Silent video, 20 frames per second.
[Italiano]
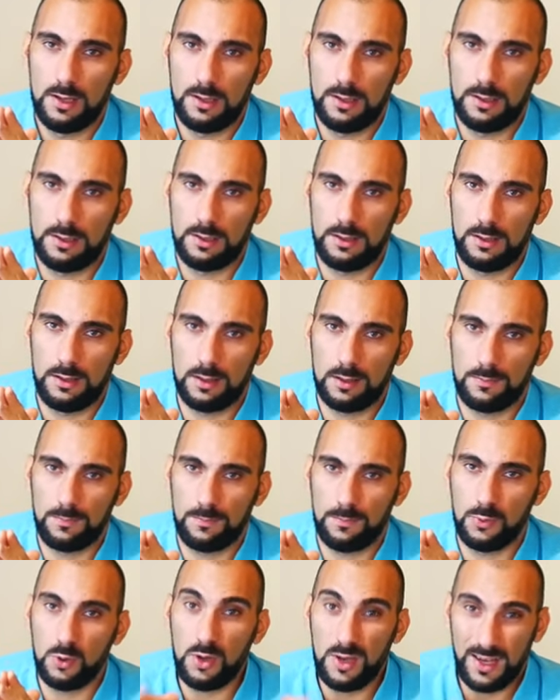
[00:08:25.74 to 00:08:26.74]
eh,
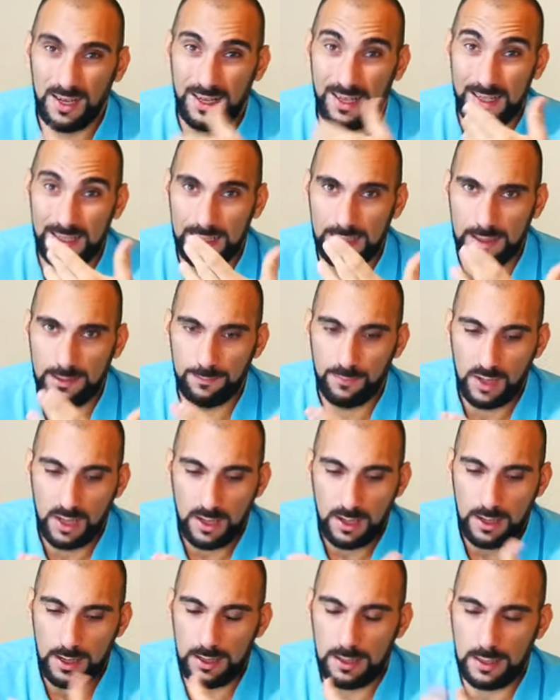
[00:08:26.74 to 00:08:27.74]
più inclini
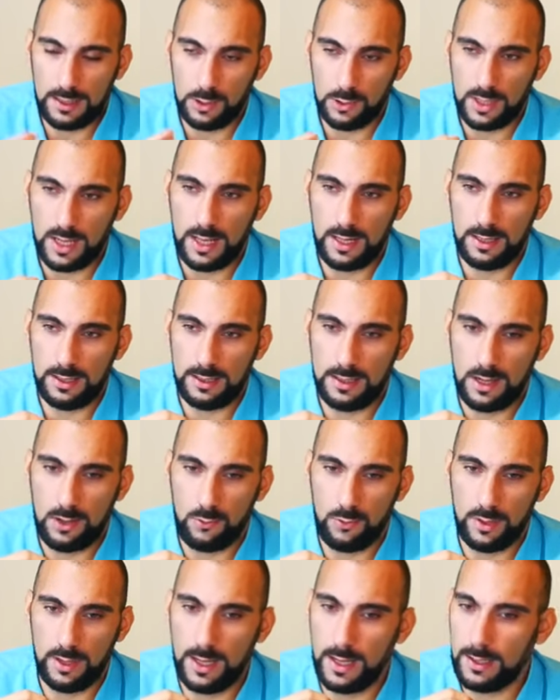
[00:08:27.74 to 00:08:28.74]
ad aiutare gli
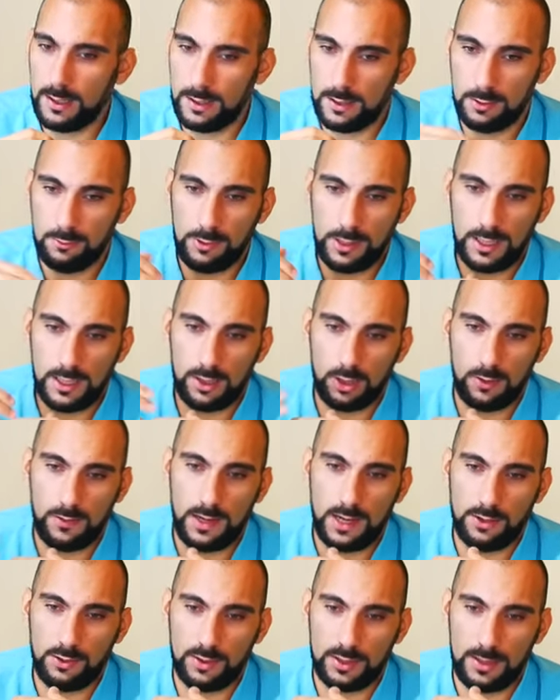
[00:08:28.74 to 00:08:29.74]
acquirenti, quindi
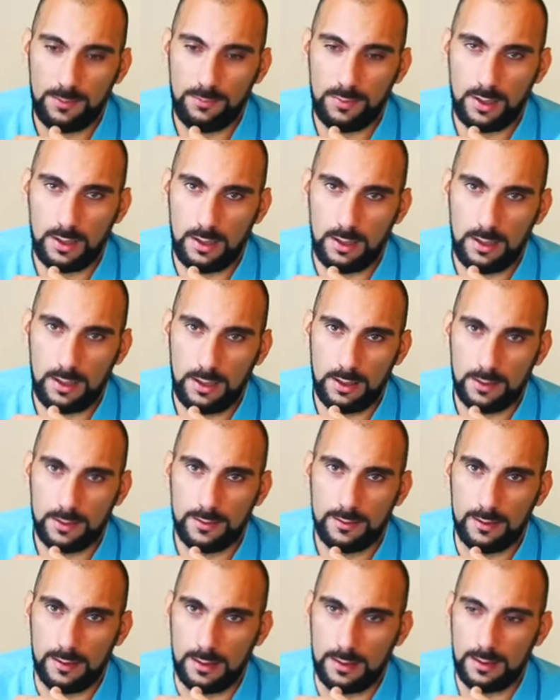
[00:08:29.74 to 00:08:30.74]
troveranno sempre delle,
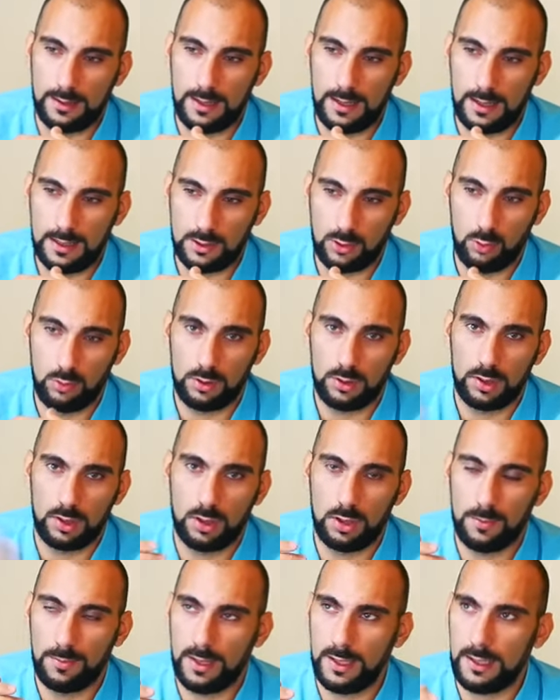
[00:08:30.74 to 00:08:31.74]
delle
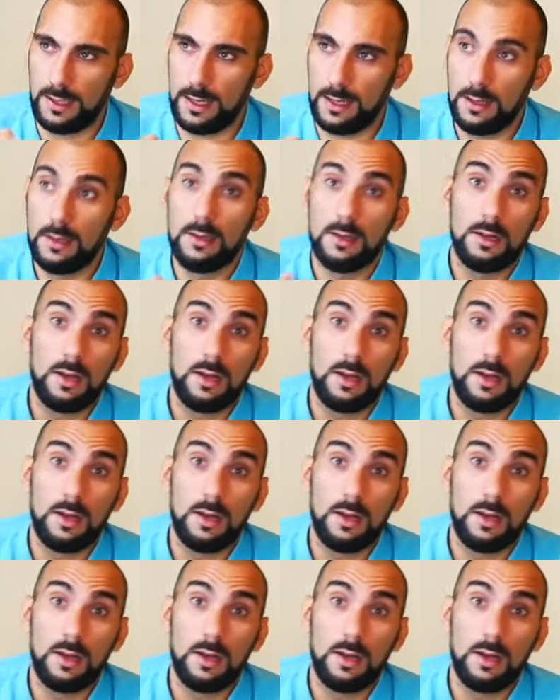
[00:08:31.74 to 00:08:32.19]
soluzioni per te.